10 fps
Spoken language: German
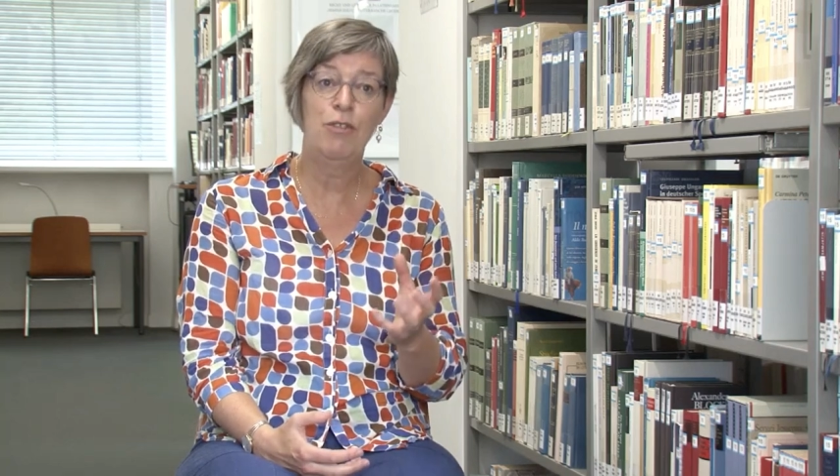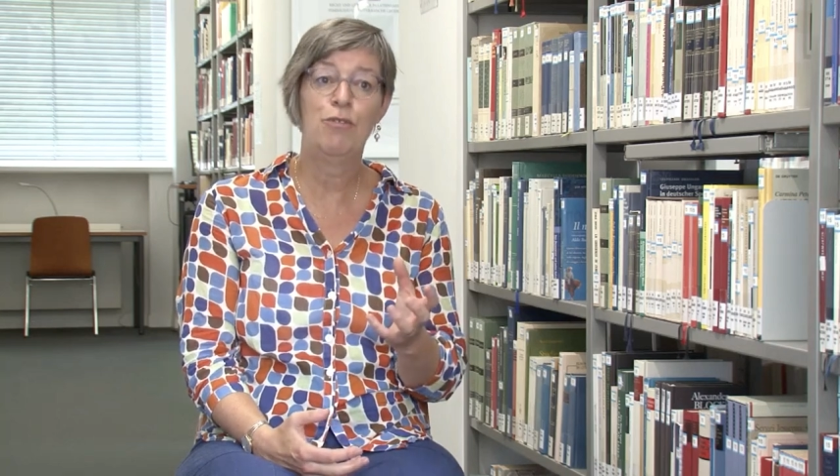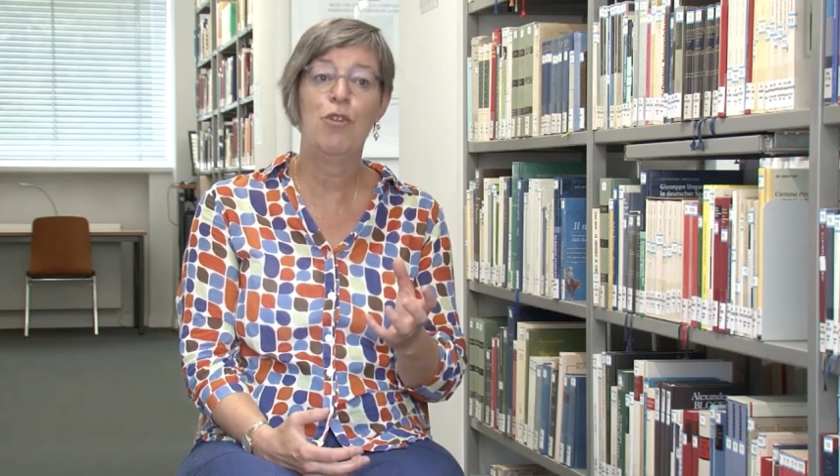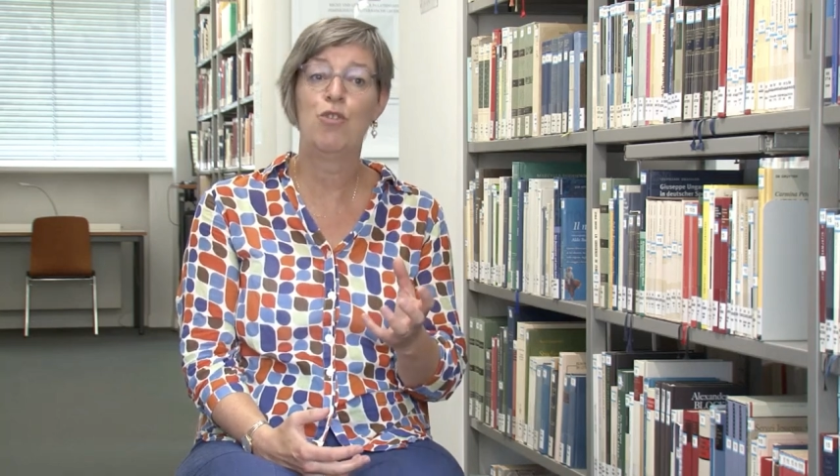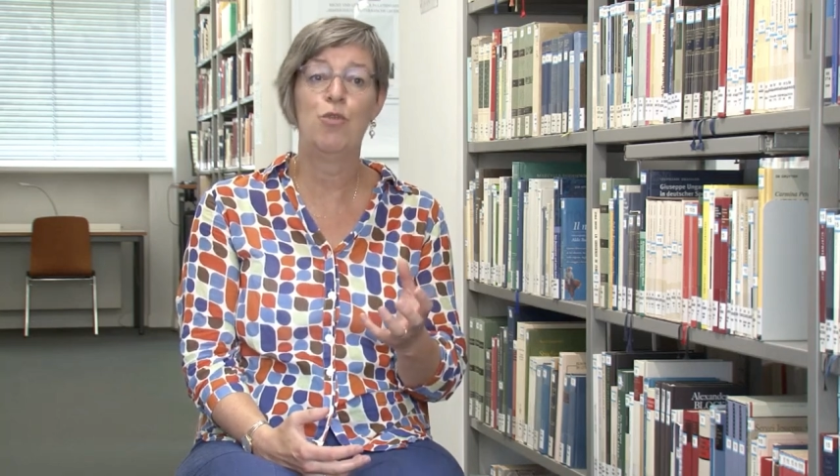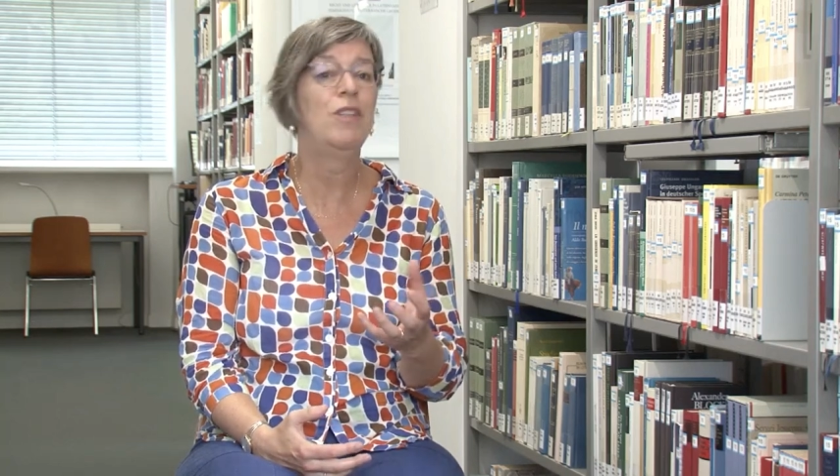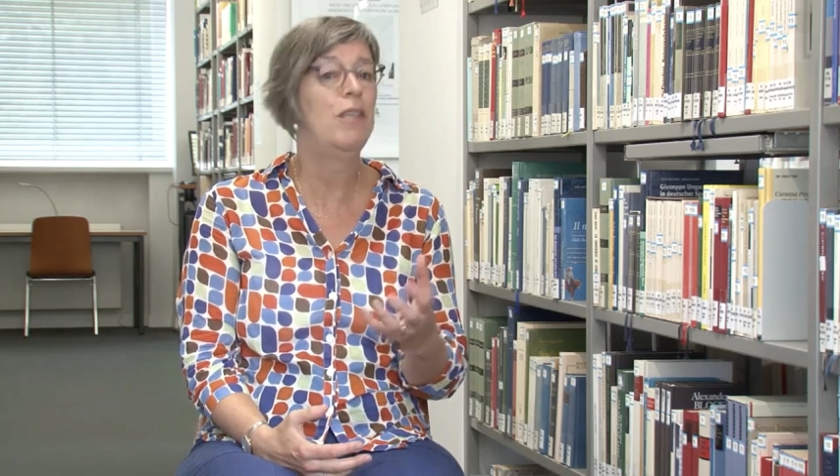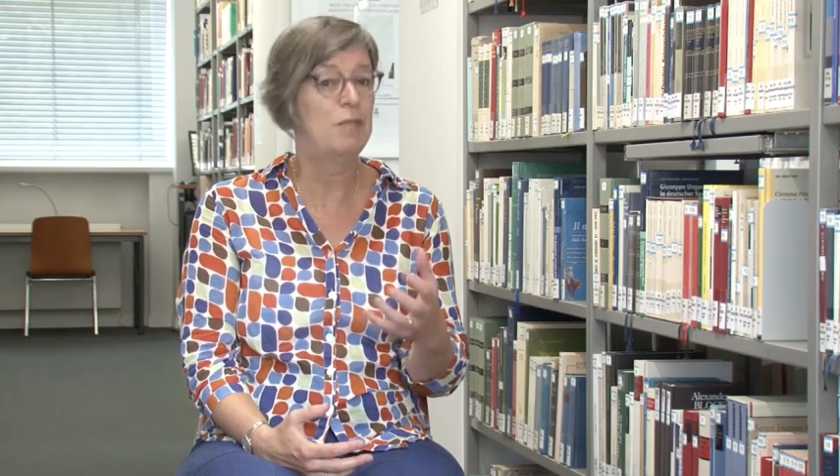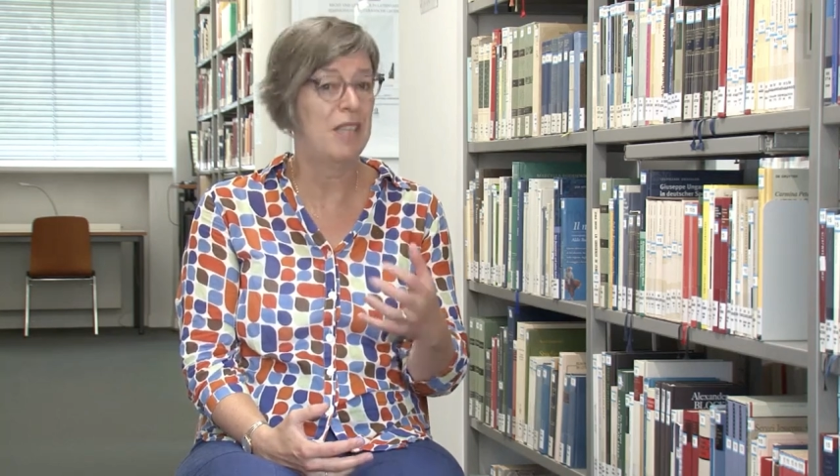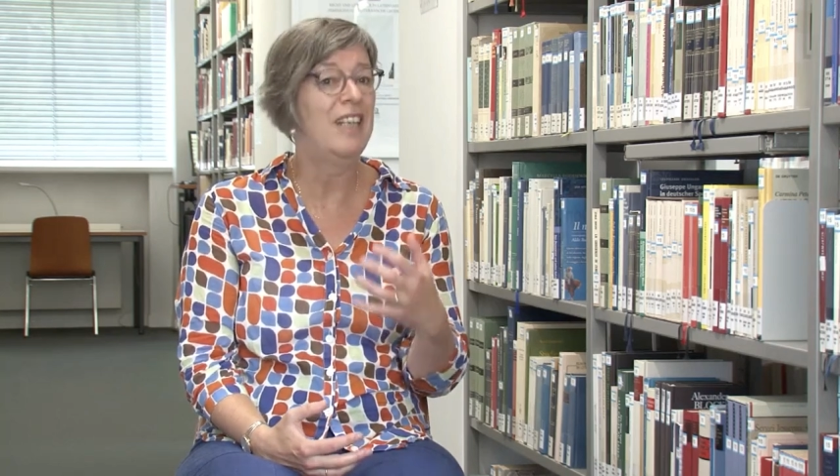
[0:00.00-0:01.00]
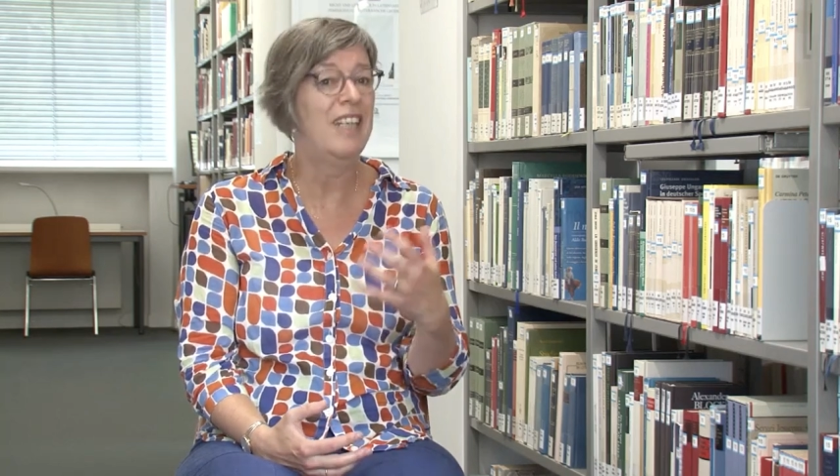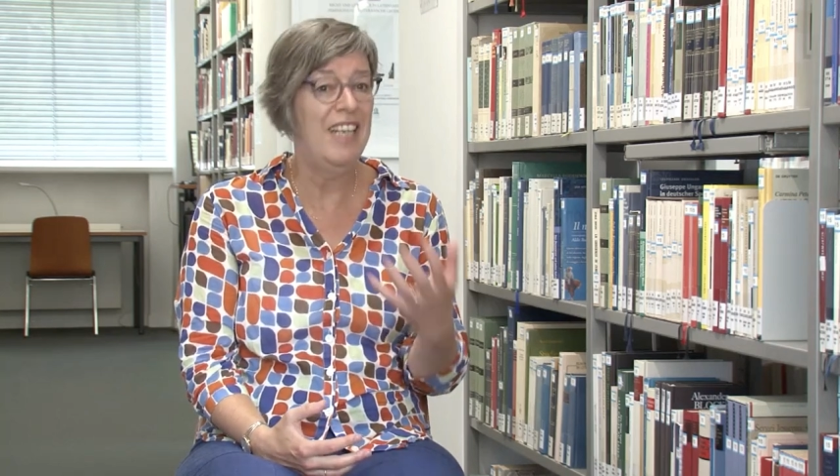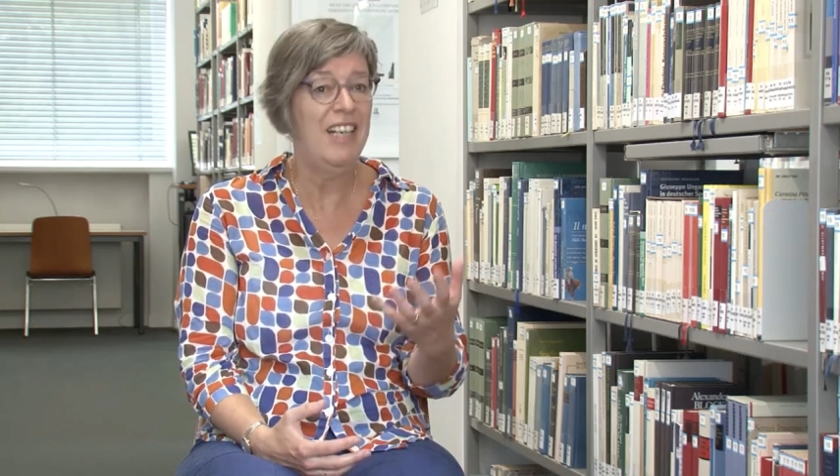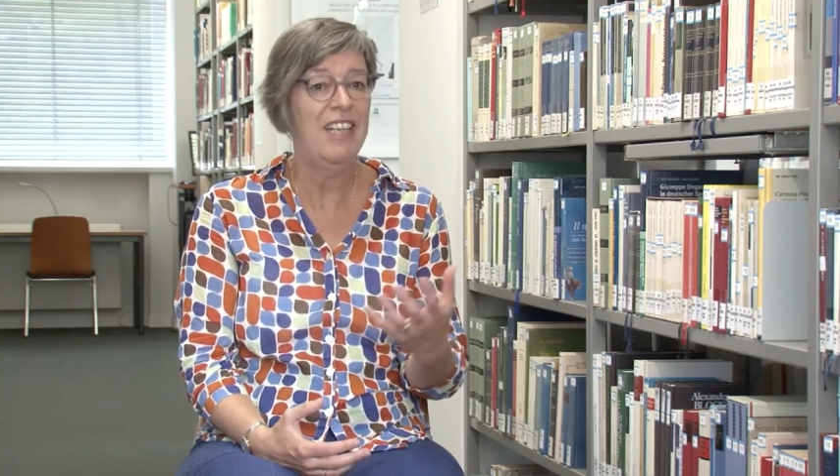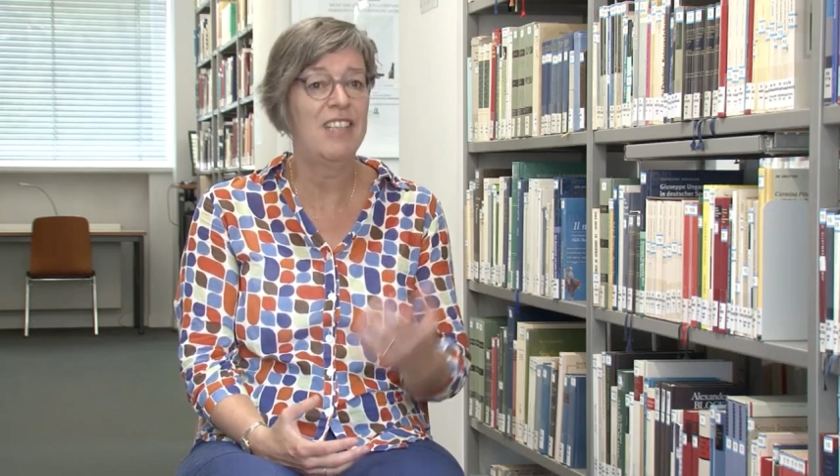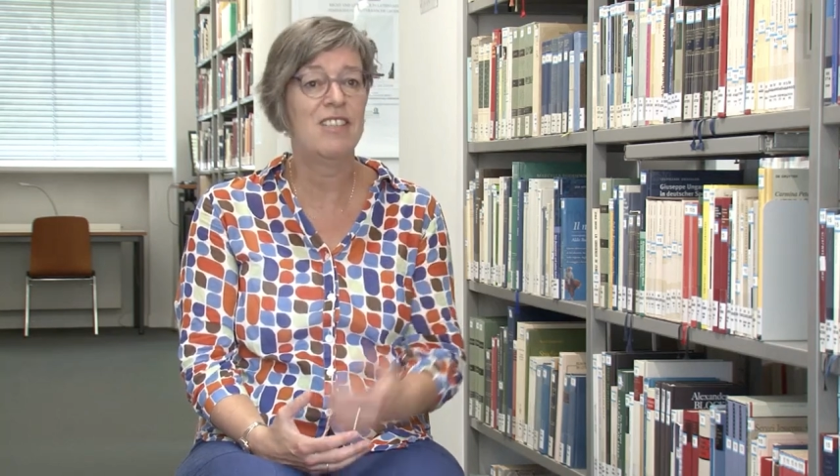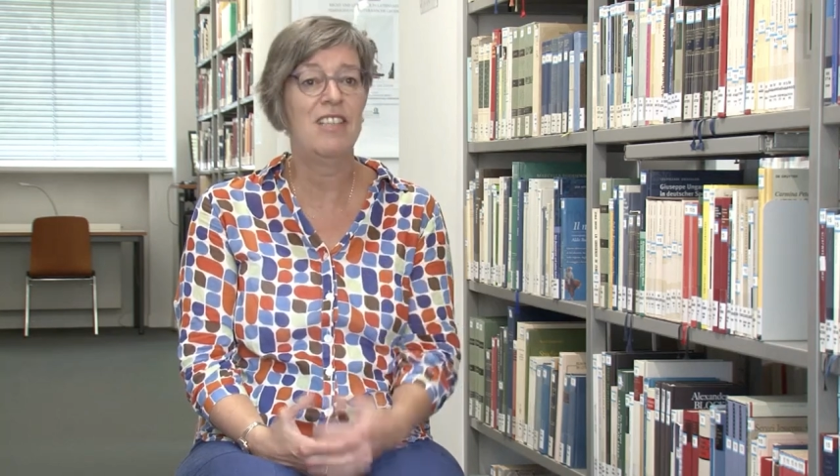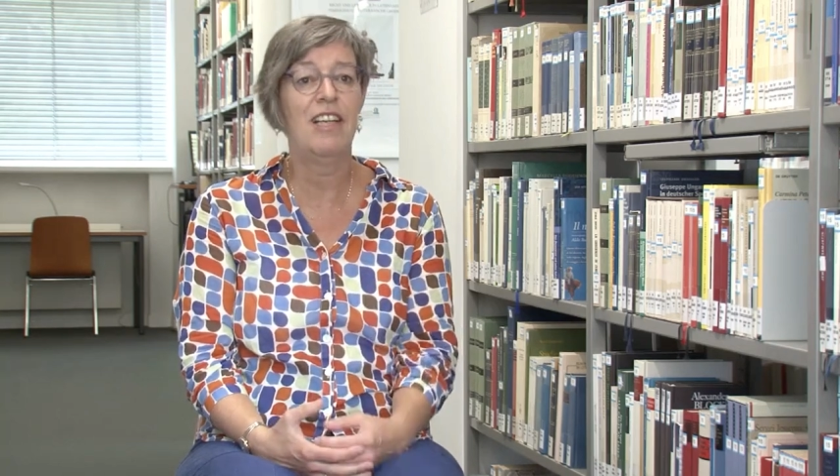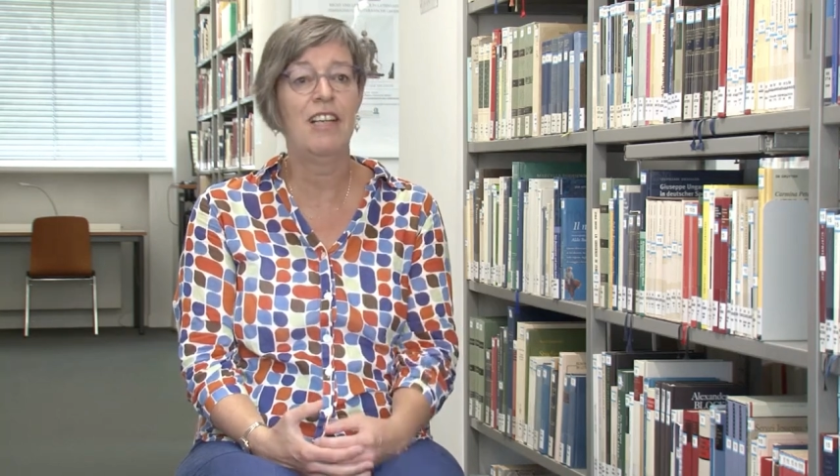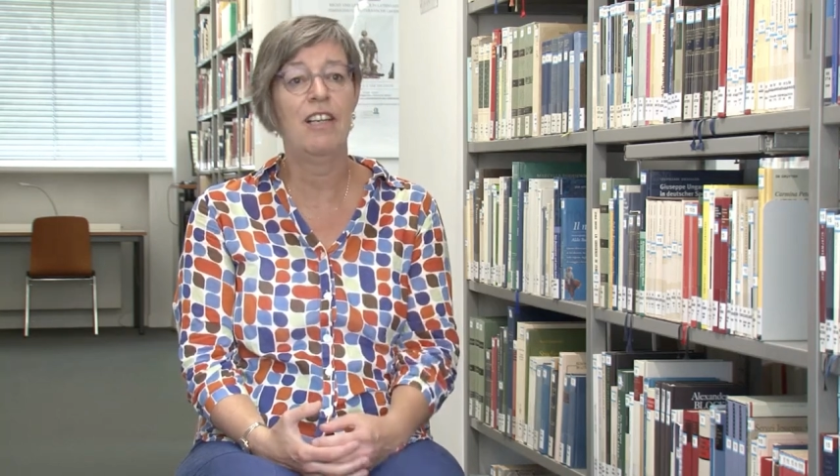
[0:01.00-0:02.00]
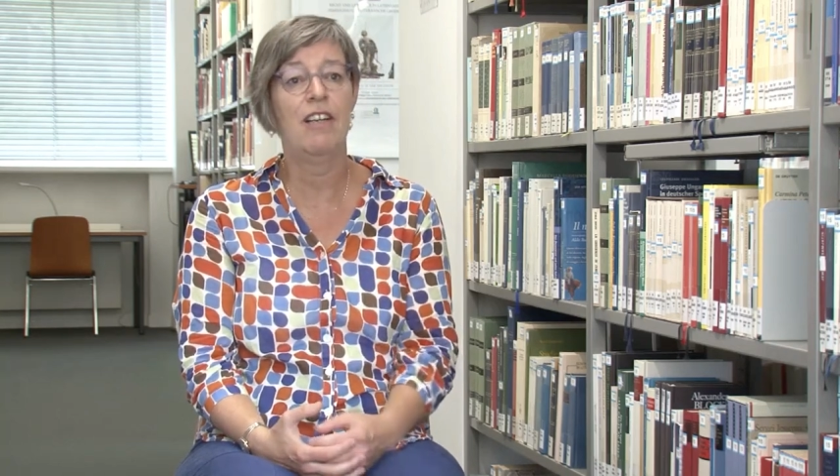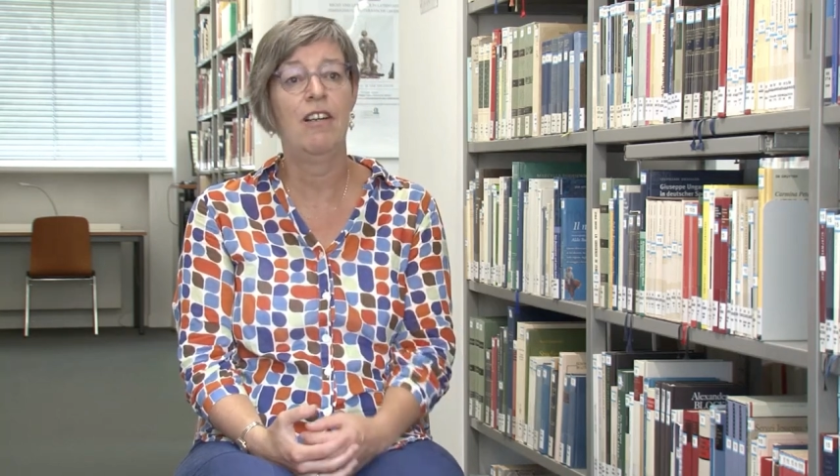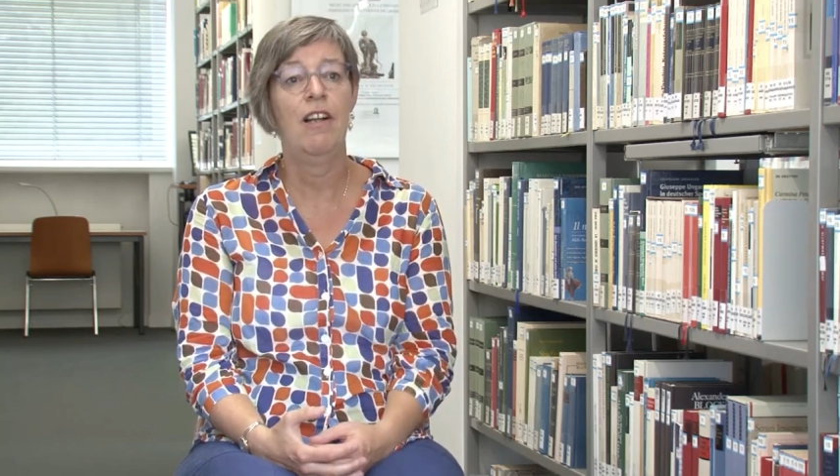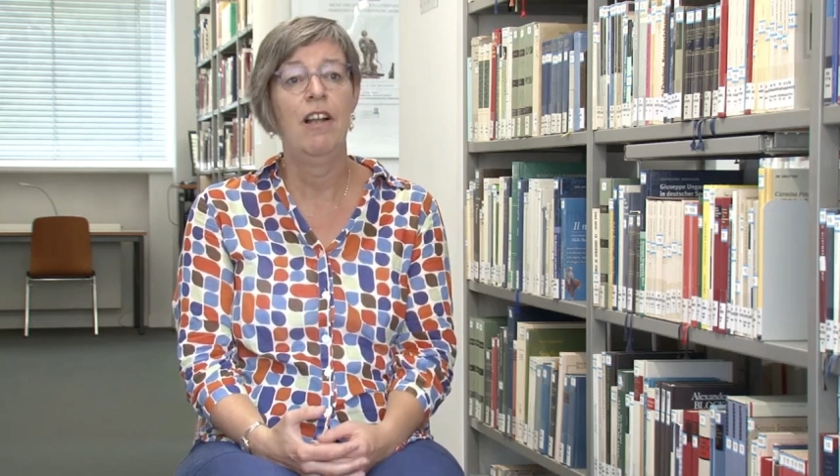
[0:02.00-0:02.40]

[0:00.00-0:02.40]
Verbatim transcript: Forschung gibt es eine ähnliche Serie